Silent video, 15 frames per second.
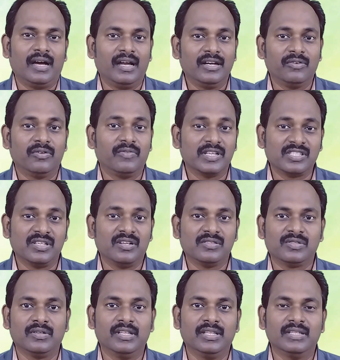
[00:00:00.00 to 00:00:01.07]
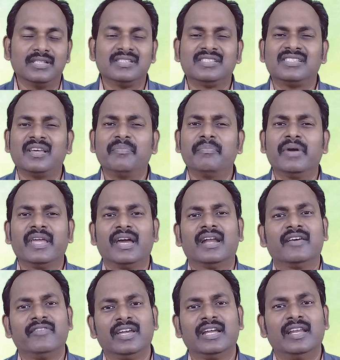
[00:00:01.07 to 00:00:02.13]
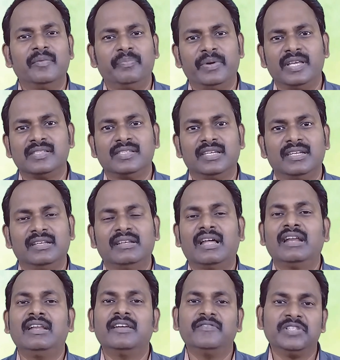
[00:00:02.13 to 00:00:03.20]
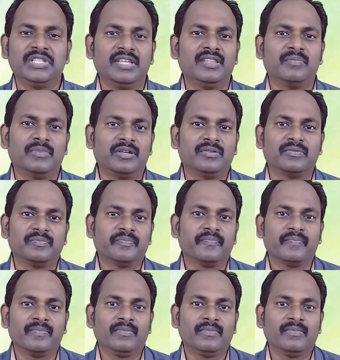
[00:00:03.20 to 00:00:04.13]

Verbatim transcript: அந்த ஒரு வசனம் சொல்லுது செம்மையானவைகளை பேசி நல்ல விஷயத்த மட்டும்